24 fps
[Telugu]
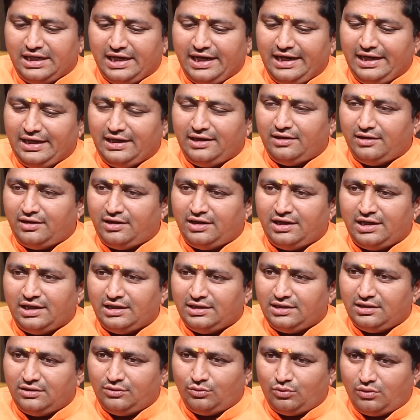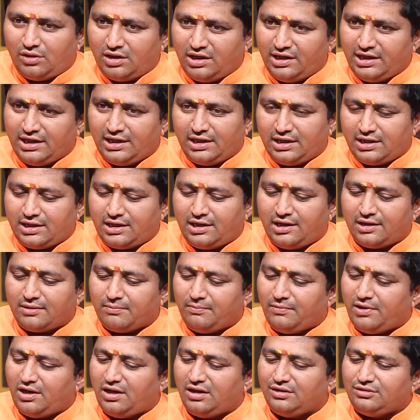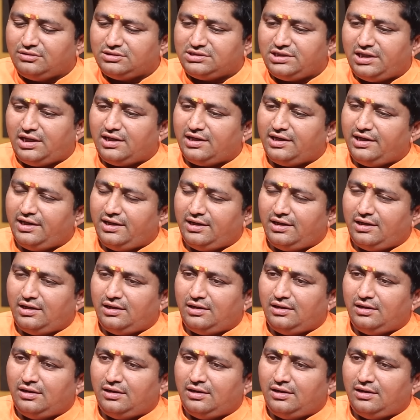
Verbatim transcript: ఏ అంటే ఒకటి కర్మానుసారైన